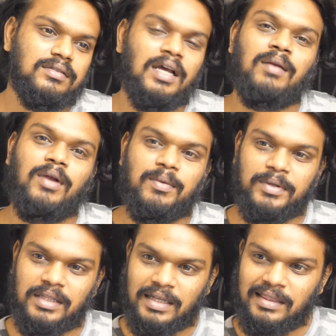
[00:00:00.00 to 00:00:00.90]
சான்மேனை
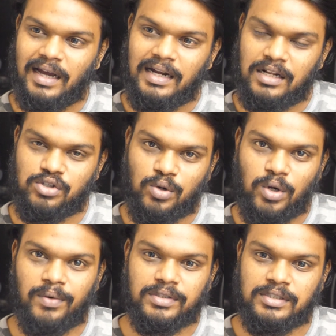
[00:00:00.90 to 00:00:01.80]
பற்றி எந்த ஐடியாலஜியோட
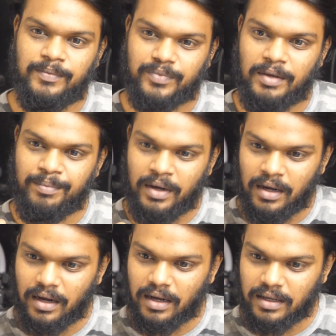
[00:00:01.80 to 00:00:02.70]
உள்ளே வந்துச்சு இப்போ
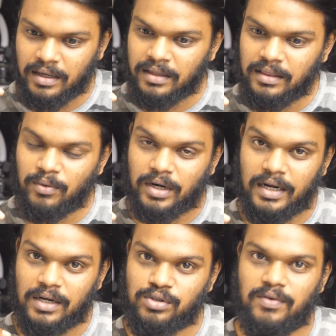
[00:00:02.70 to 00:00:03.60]
எந்த ஒரு
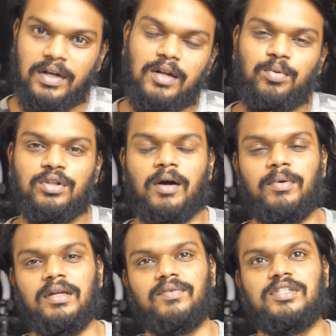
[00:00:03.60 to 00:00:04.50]
ஐடியாலஜியோட வெளியில் போகுது
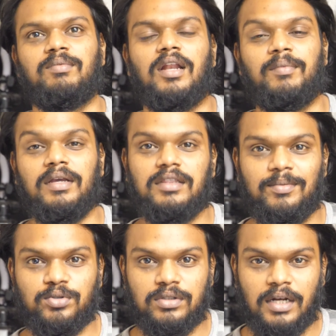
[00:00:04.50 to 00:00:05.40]
அப்படிங்கிற விஷயம் எல்லாமே இந்த
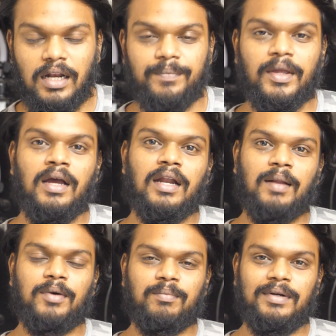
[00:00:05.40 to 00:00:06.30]
எபிசோட் த்ரீல
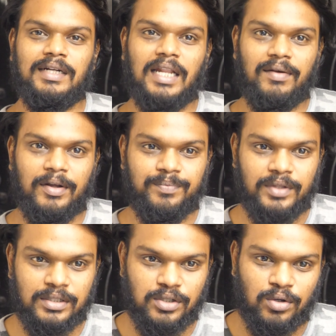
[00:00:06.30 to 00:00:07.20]
நம்ம ரொம்ப டீட்டெயிலாகவே
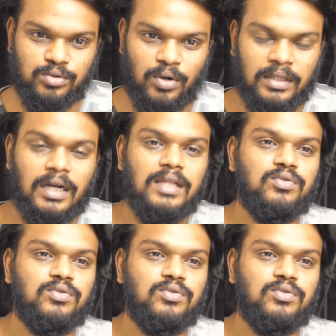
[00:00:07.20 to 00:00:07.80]
தெரிஞ்சுக்கிறோம் ஸோ அதனால